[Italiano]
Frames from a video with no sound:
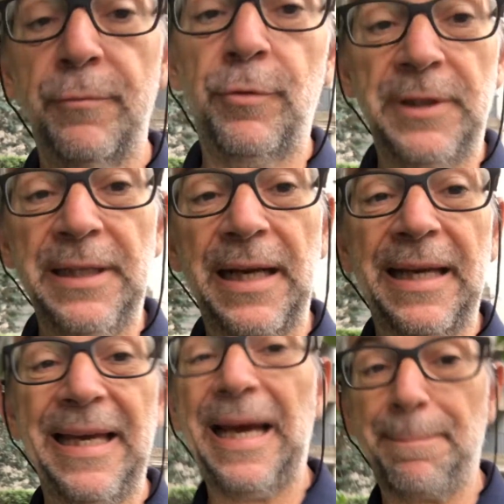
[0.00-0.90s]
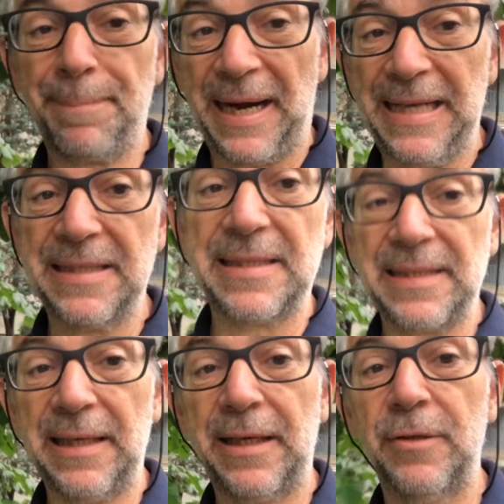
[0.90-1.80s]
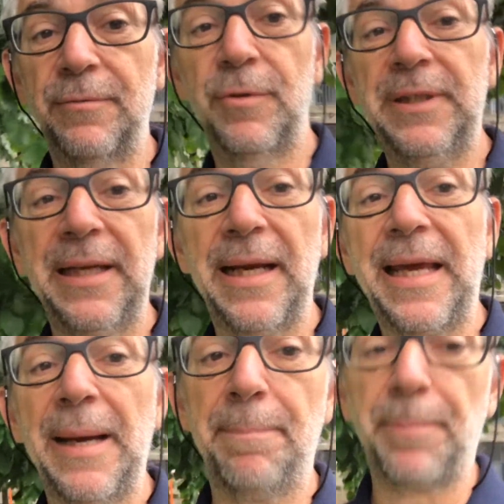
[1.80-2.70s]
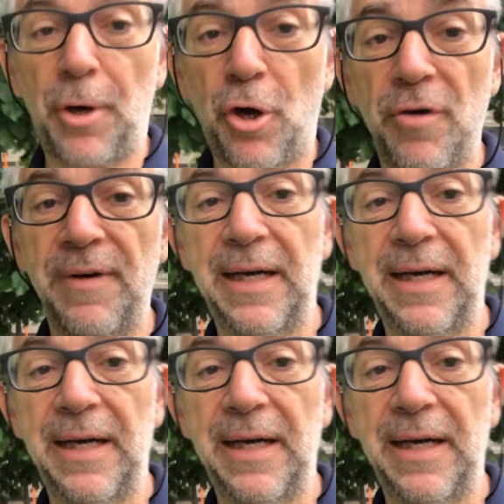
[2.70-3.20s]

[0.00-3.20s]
vuol dire che apprezza, che non vuol dire che approva,